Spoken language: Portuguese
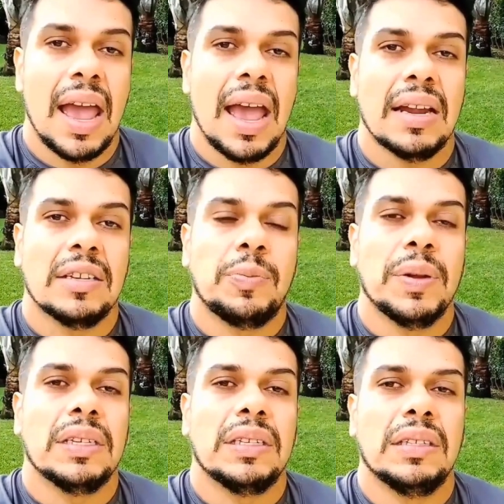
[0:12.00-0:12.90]
Elas
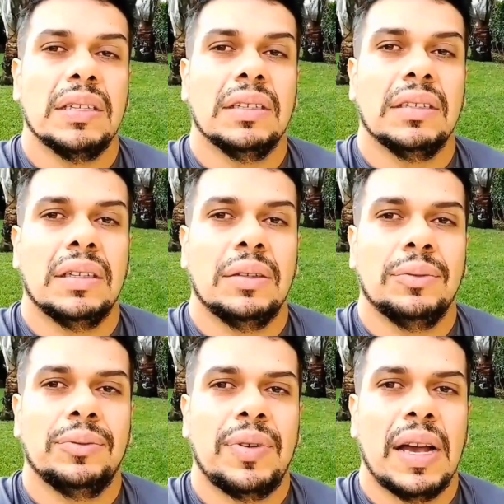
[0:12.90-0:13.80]

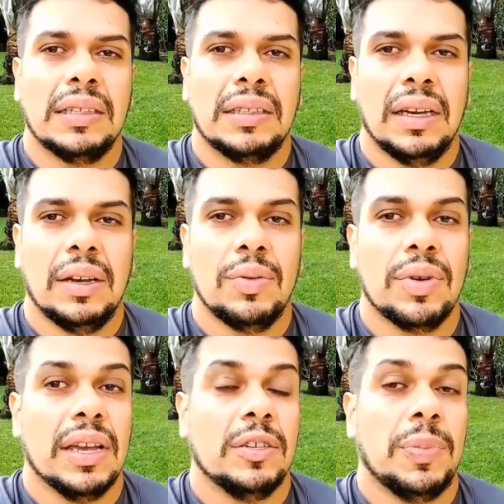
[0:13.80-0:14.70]
precisam fazer
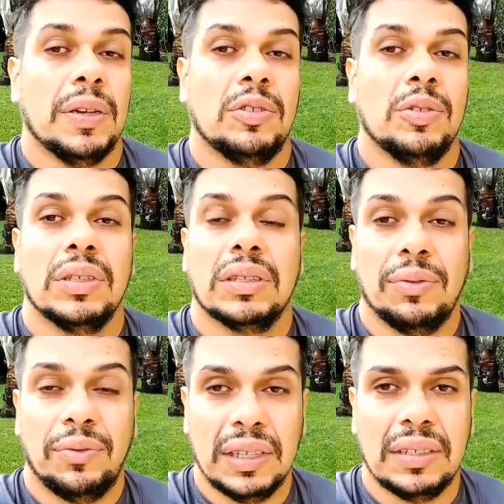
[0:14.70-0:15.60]
com que as pessoas
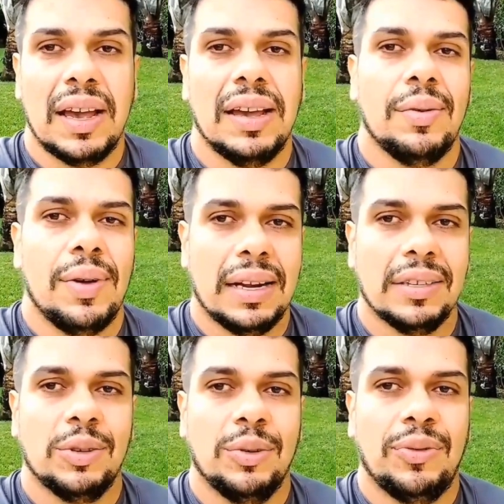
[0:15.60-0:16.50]
que fizeram
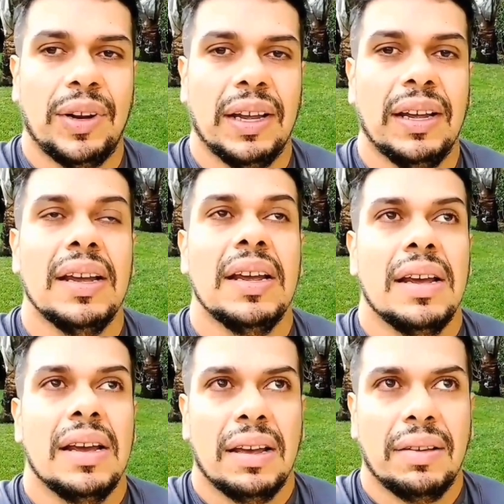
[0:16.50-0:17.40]
elas sofrer
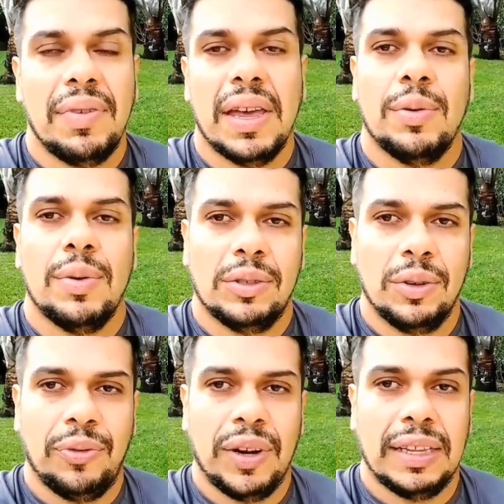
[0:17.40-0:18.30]
venham a
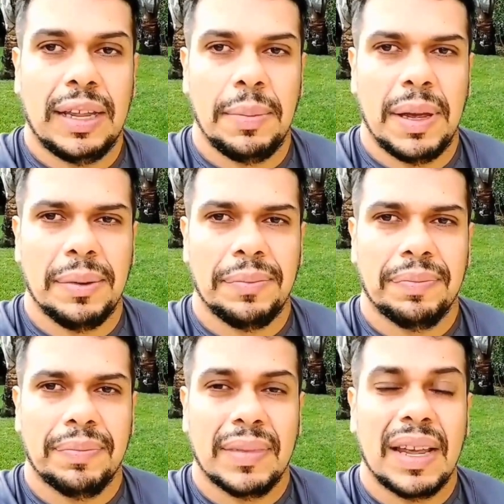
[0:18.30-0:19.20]
sofrer também.
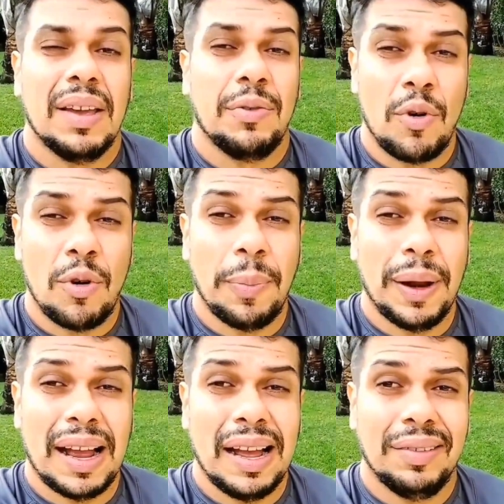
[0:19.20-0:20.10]
Ficou
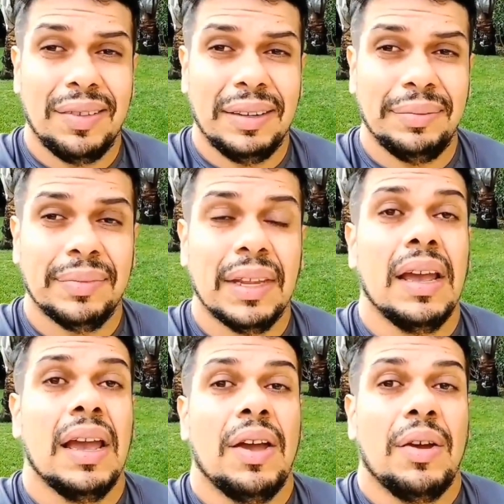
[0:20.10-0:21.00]
complicado, né?
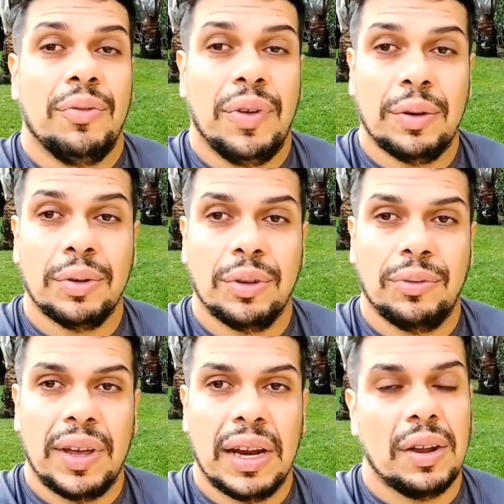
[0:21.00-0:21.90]
Vem com o
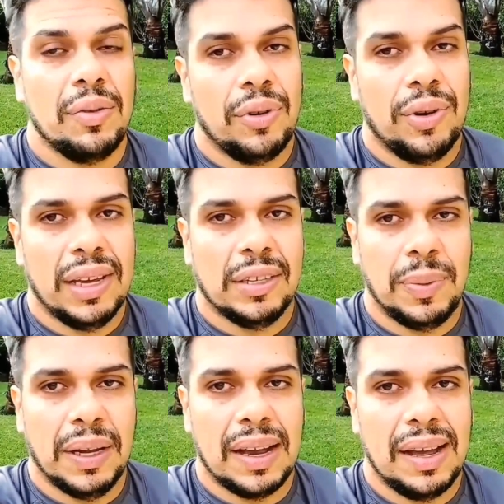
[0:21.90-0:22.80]
tio Fera que eu vou
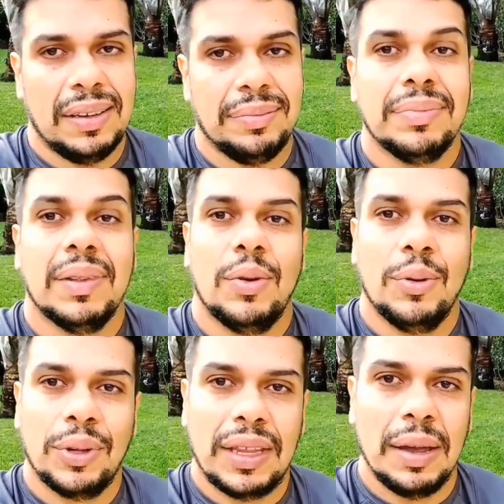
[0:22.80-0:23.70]
explicar
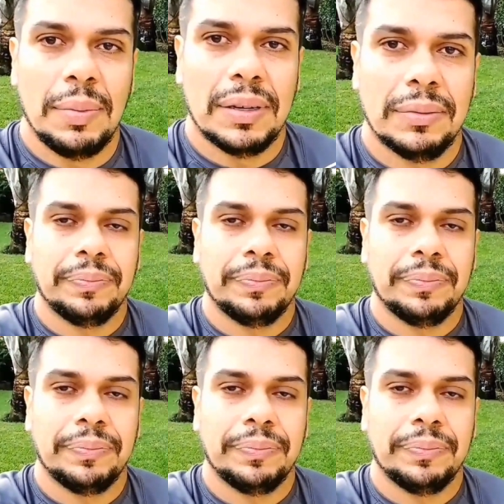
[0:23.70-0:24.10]
o tema.